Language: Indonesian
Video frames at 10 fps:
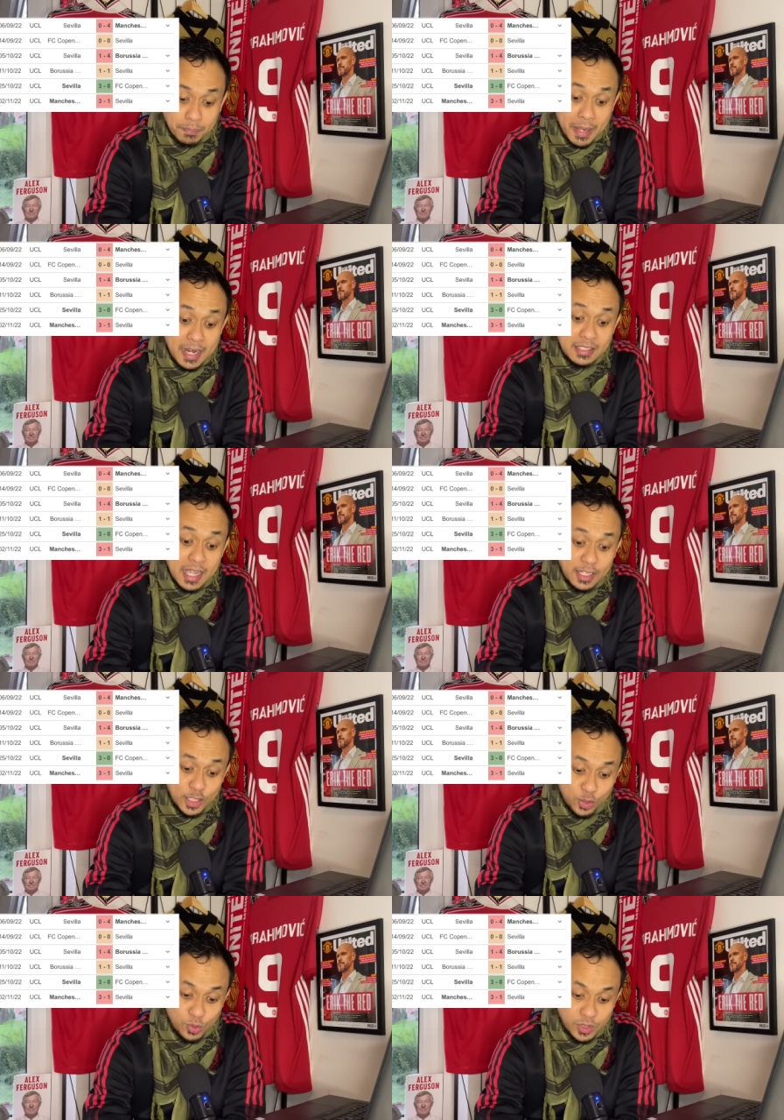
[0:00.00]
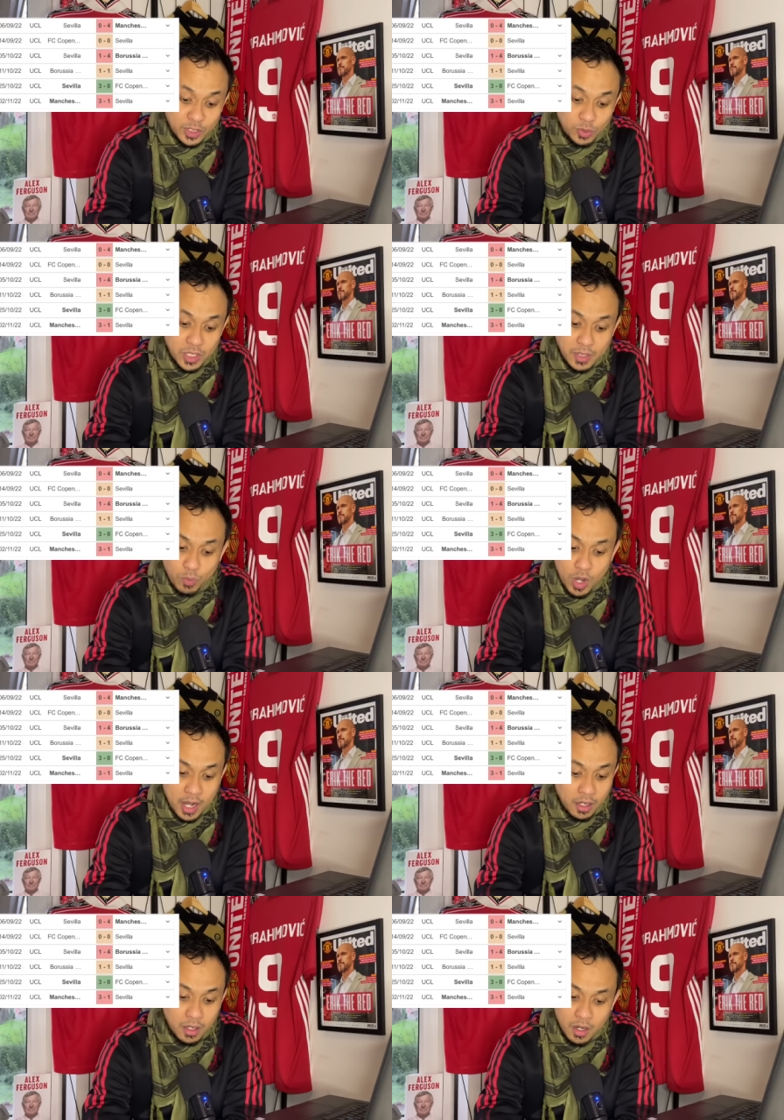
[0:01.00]
Pada saat itu, itu di
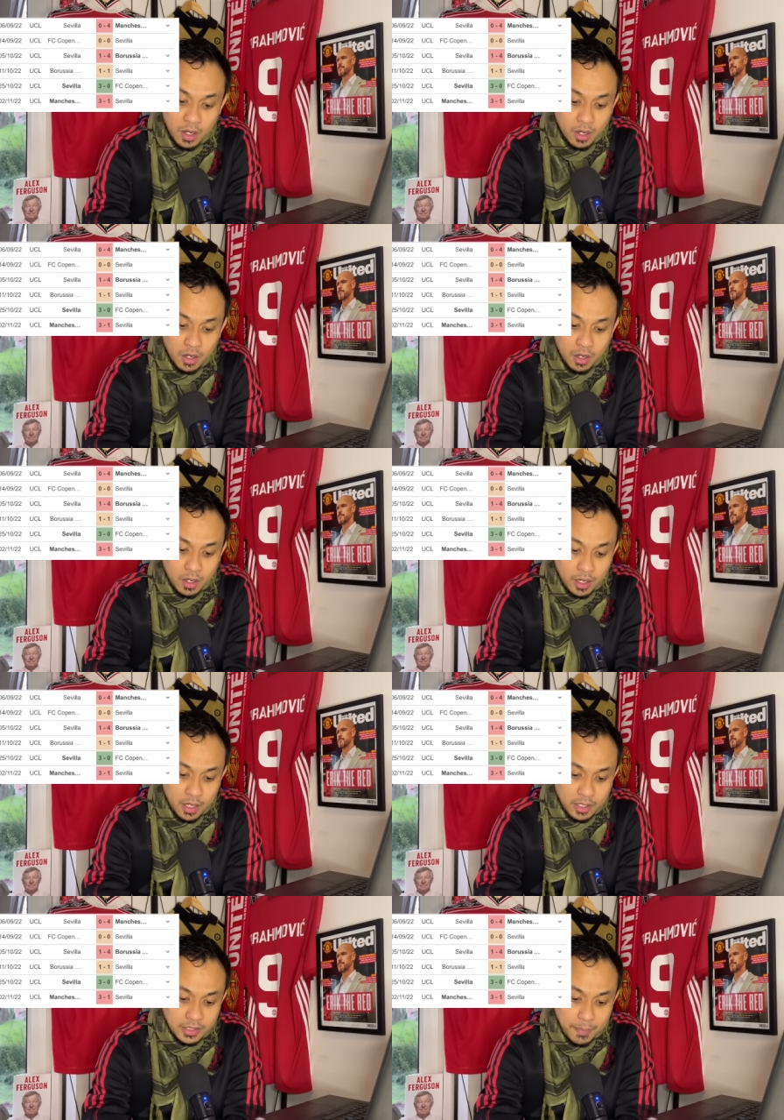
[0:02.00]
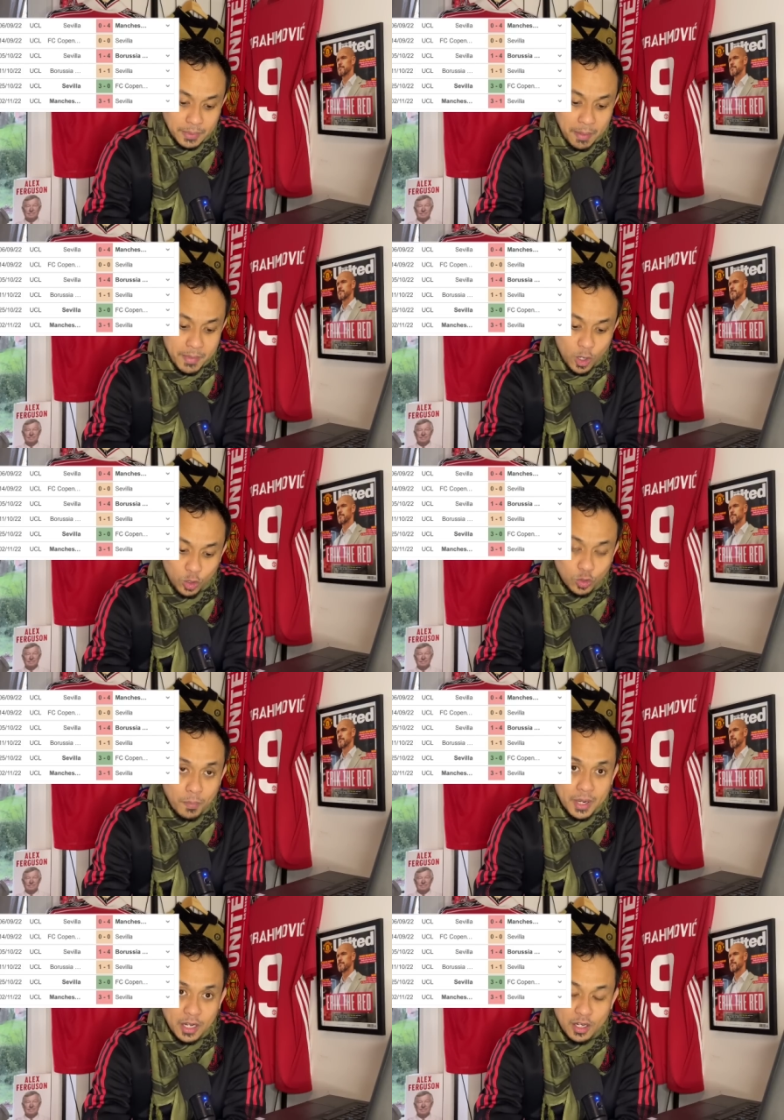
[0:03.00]
bulan uh, September
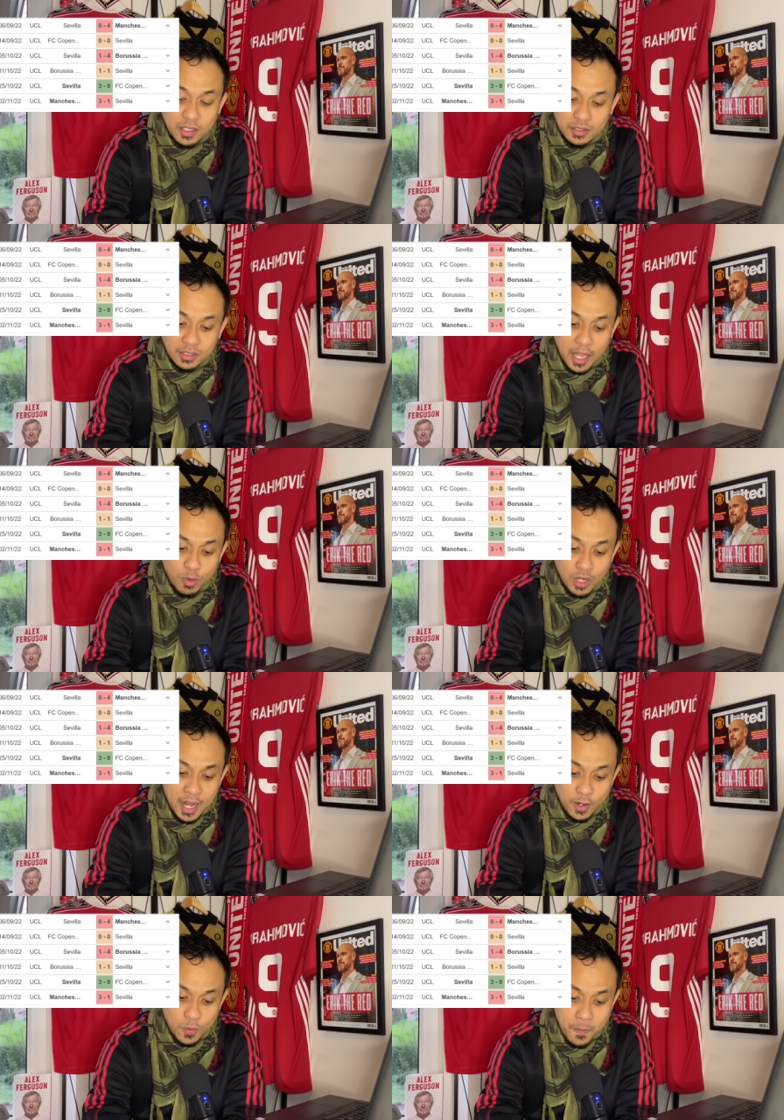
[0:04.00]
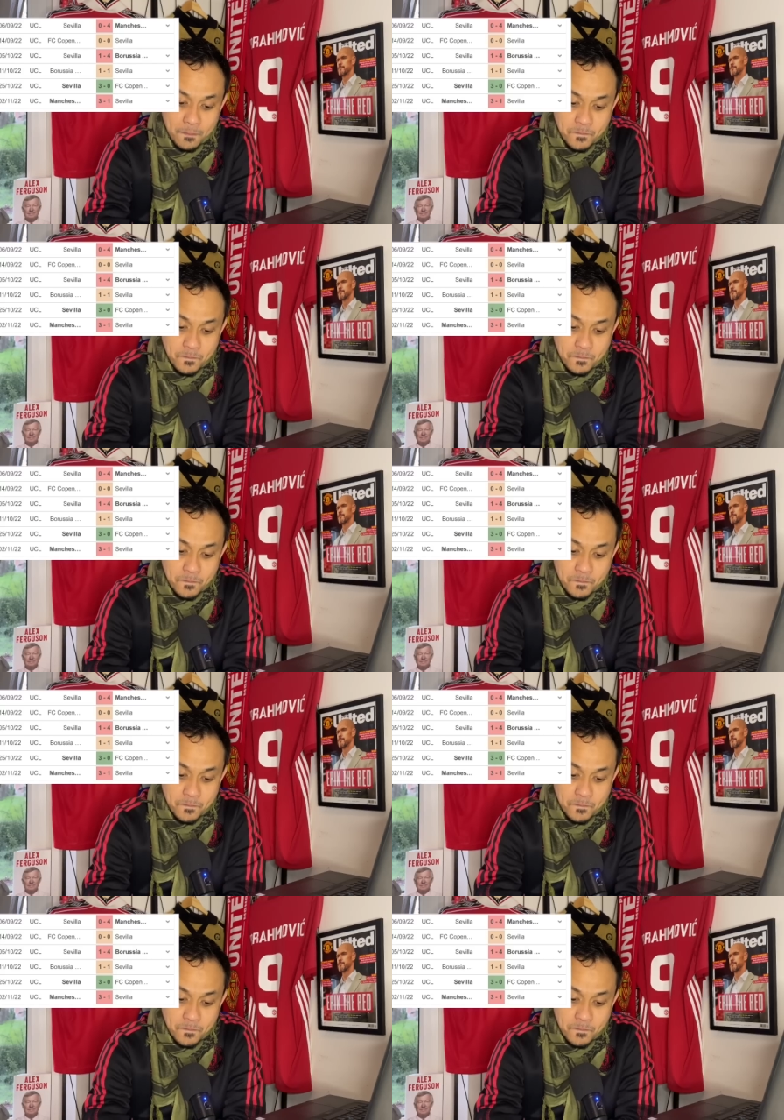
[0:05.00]
Oktober tahun lalu.